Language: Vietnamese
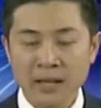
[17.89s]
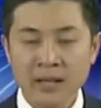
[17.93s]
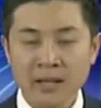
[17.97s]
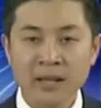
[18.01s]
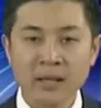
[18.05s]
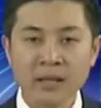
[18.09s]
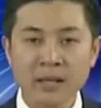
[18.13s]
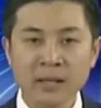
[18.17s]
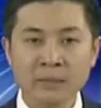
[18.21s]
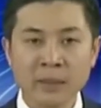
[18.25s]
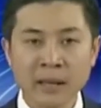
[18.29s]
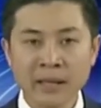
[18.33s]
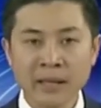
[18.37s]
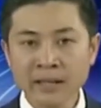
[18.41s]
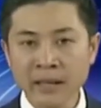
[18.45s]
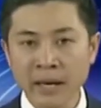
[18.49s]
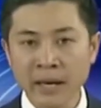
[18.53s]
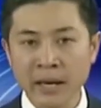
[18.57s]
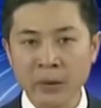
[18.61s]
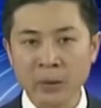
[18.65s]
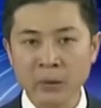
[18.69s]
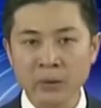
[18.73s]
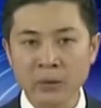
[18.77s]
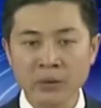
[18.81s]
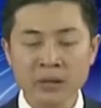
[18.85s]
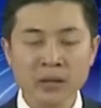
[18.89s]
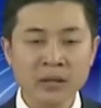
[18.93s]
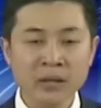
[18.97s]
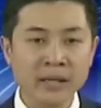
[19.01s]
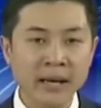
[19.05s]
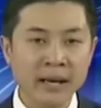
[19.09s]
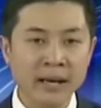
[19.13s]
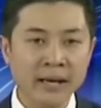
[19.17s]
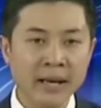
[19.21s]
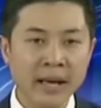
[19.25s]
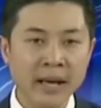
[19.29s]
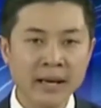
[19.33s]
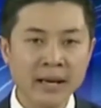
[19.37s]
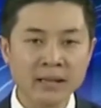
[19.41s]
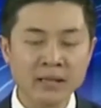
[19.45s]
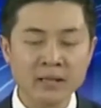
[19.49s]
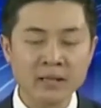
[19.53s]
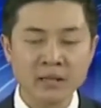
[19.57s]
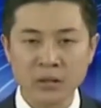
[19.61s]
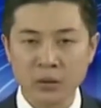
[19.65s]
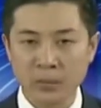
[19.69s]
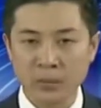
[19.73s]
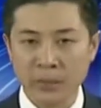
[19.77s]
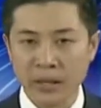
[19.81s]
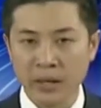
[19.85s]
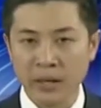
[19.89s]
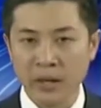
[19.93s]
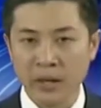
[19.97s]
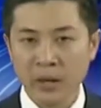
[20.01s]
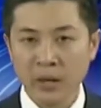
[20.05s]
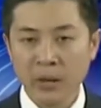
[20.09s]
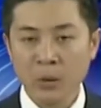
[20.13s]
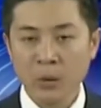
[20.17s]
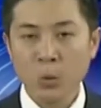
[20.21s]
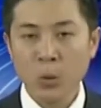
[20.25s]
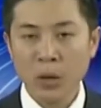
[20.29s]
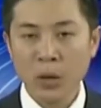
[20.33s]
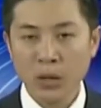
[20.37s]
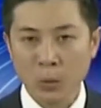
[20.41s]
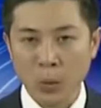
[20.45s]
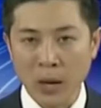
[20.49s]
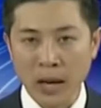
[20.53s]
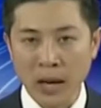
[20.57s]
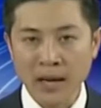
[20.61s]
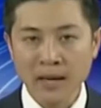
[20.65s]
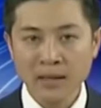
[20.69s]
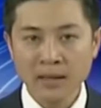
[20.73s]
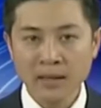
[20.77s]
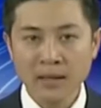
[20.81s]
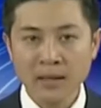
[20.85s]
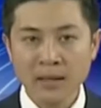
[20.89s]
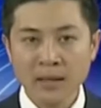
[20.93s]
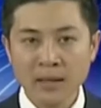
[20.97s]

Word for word: như bánh kẹo, nước giải khát, rượu bia, hoa quả,